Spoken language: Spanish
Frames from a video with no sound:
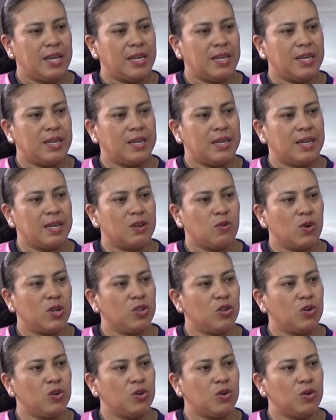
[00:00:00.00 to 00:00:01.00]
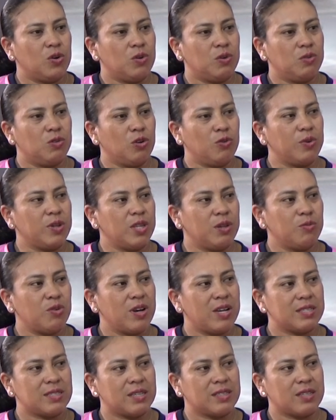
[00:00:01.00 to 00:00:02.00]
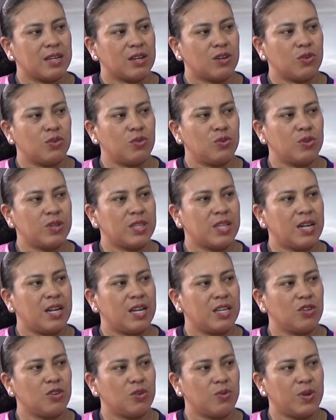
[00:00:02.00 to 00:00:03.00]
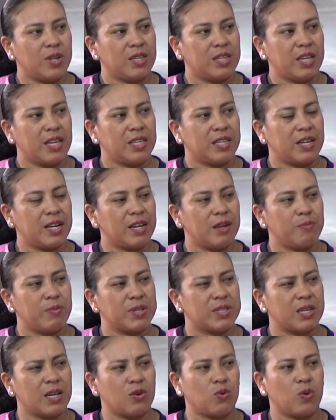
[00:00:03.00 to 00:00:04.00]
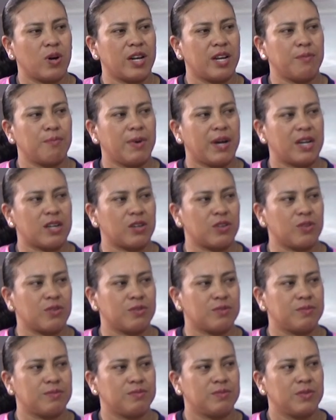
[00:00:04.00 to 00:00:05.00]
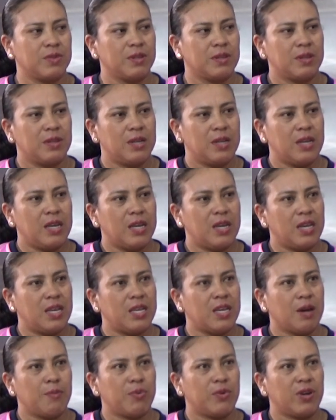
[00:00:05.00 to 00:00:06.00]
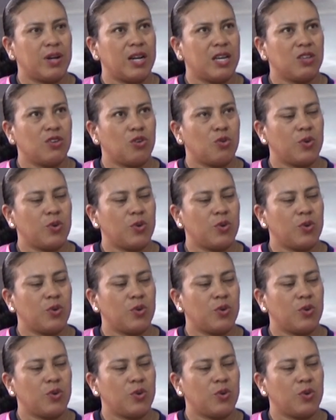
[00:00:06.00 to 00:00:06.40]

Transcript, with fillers: Y cuando nos vinimos a Santa Cruz en el año 93 empecé a jugar en barrio y ya por el año